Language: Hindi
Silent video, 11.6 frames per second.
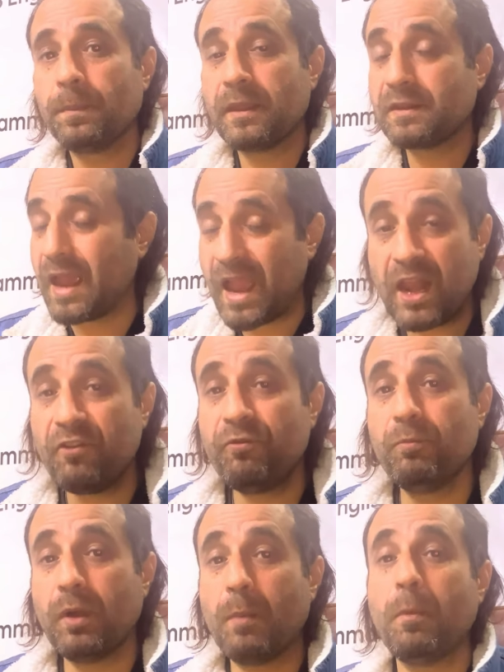इट्स हेल्फ ऑफ
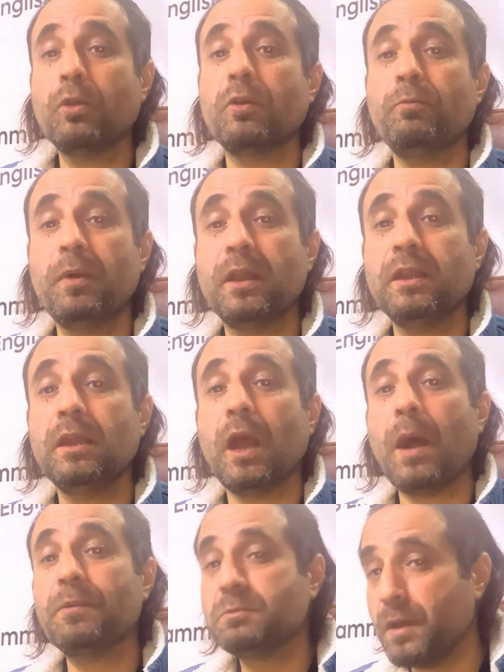अमाउंट ऑफ मनी
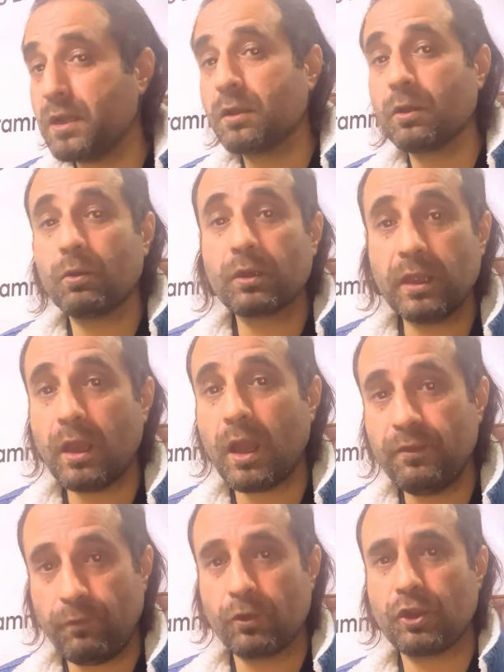आप स्पेंड करोगे
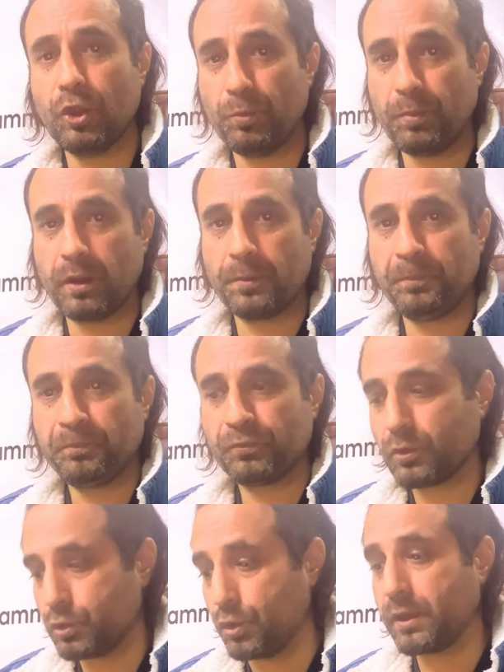आईफोन के ऊपर
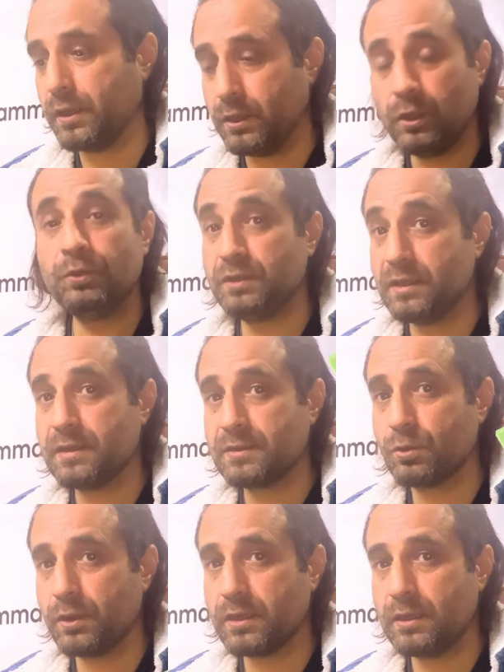जो कि न्यूज़ सीरीज़
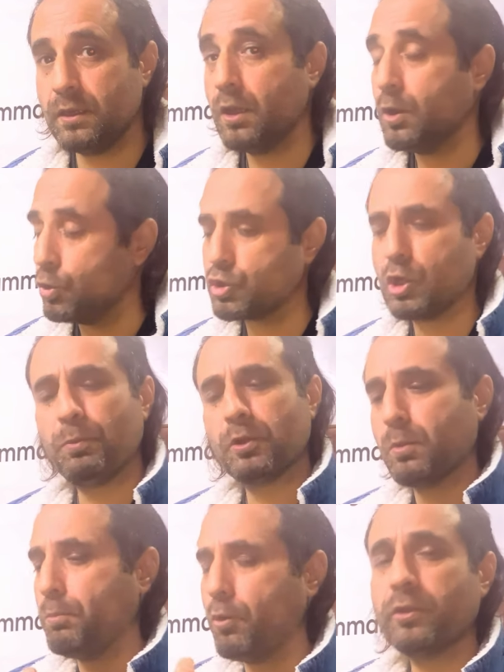होएगी उसके ऊपर तो
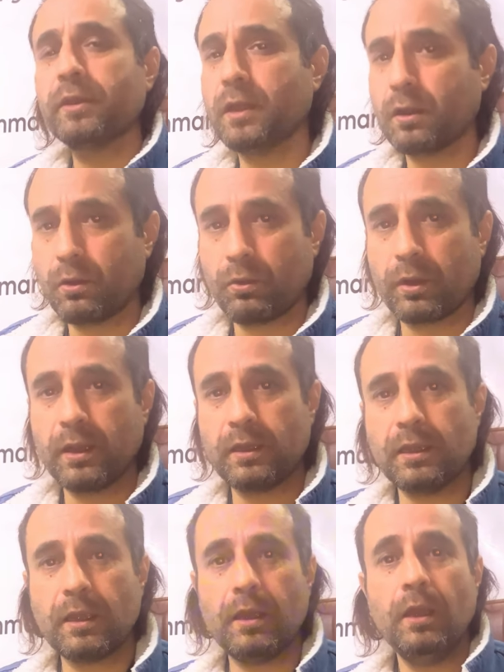बहुत ज़्यादा करोगे
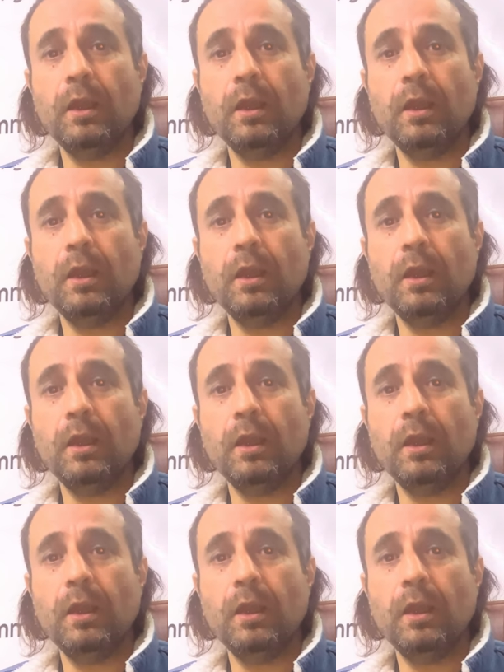ठीक है